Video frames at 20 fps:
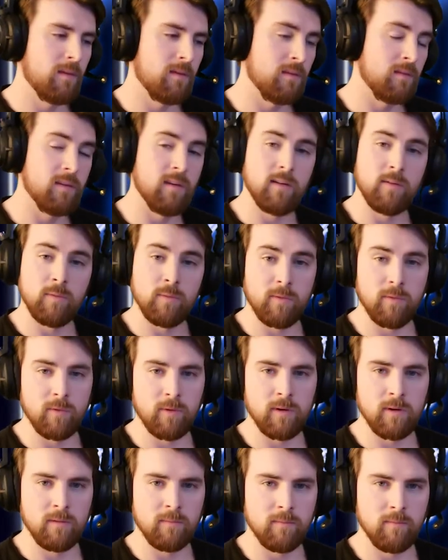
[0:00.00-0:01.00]
sehr gut
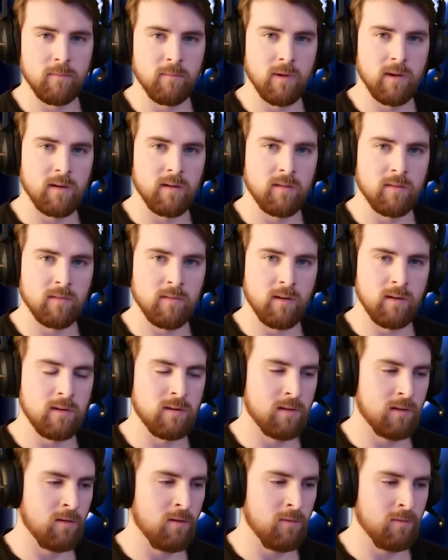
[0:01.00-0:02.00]
sogar, mehr als wir
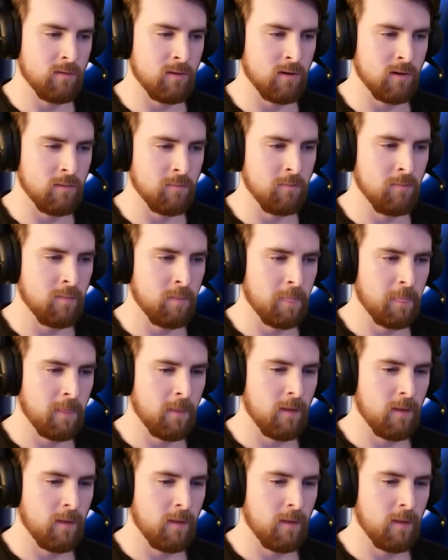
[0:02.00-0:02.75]
eigentlich erhofft haben.